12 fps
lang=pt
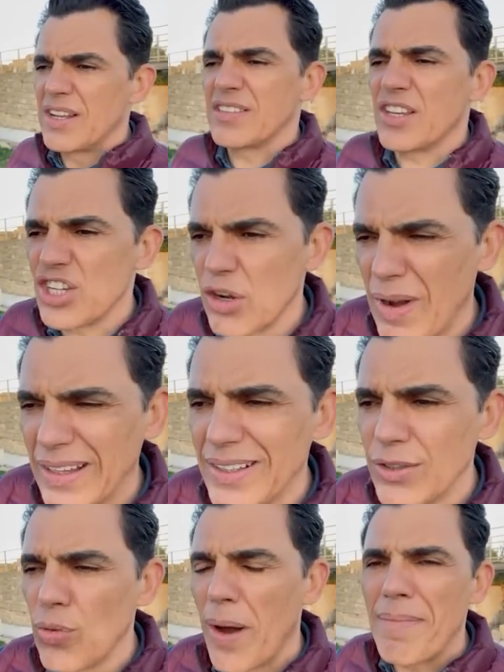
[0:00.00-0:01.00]
seja
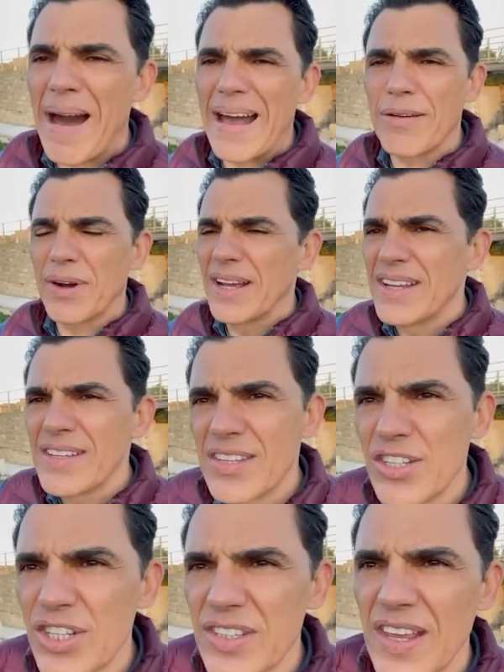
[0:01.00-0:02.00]
guardando uma mágoa,
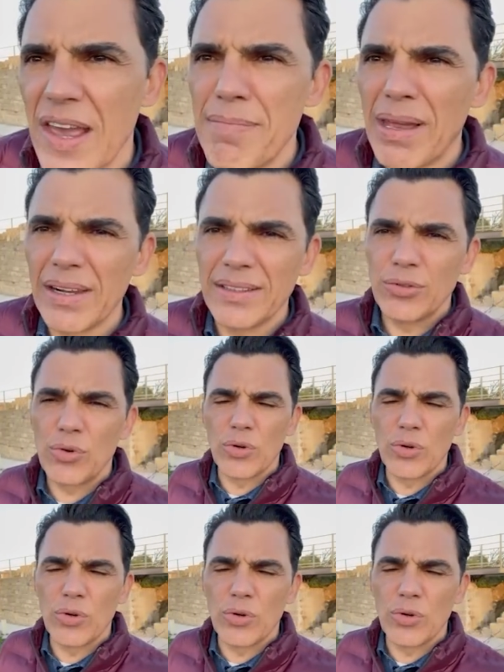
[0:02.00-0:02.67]
seja se rebelando